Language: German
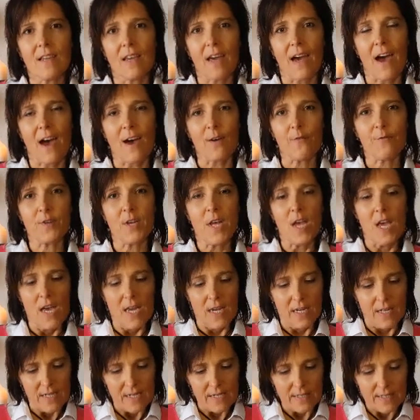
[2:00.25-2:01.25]
Kraft,
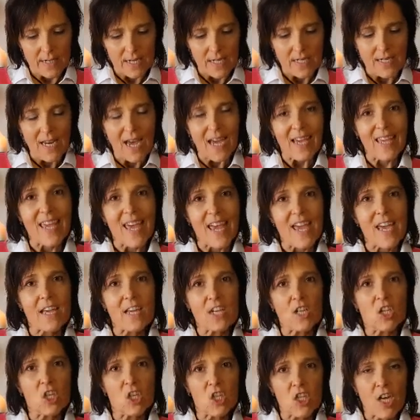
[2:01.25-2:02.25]
die sich
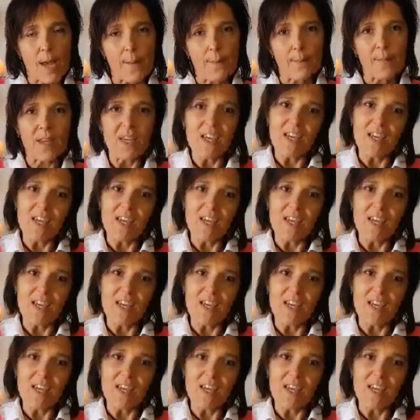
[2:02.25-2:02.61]
dagegen stemmt,